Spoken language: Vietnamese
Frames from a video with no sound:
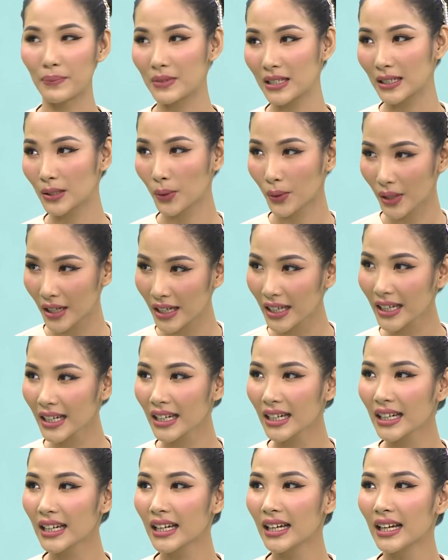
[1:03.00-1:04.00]
chị thúy
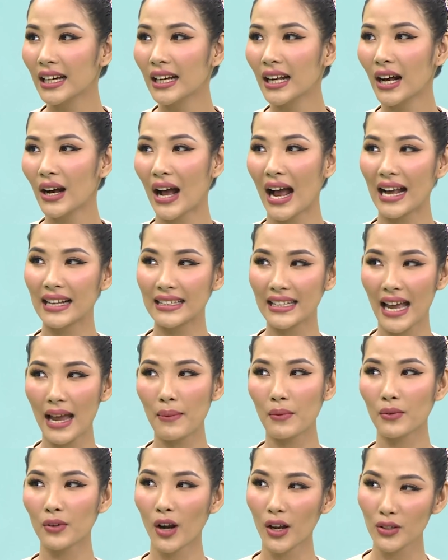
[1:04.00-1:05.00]
ừ. hai chị em
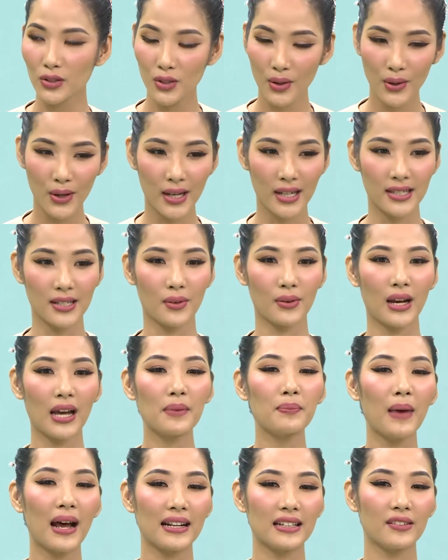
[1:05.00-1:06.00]
cũng nói chuyện xong kết
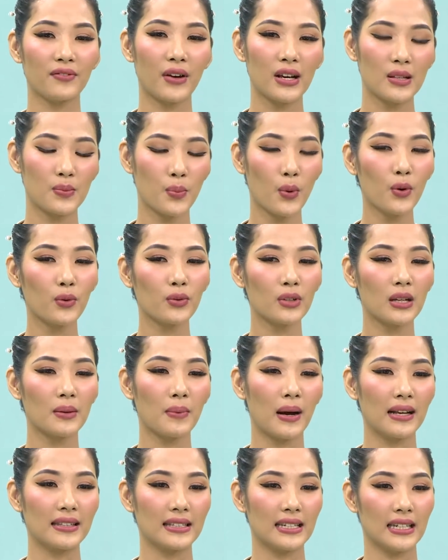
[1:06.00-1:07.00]
bạn trên facebook nhưng
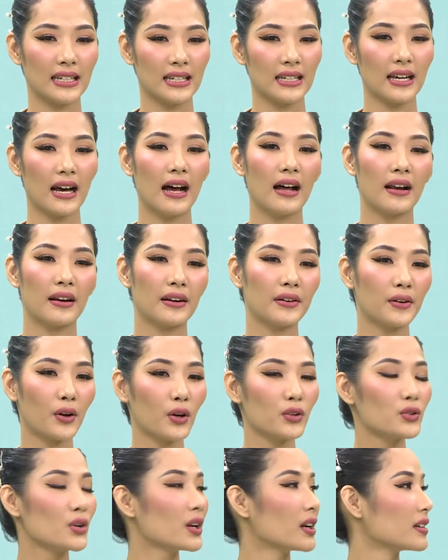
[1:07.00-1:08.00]
mà chỉ uh, nói
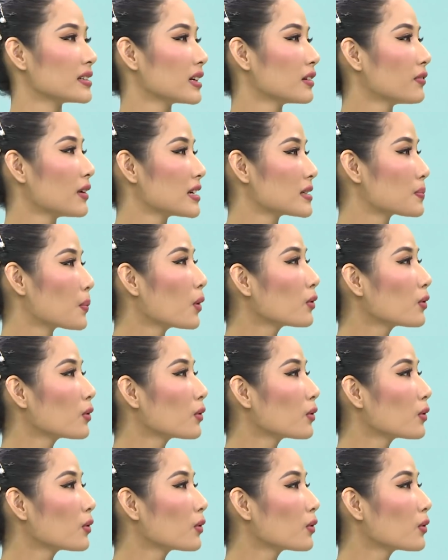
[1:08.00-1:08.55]
chuyện ở trên facebook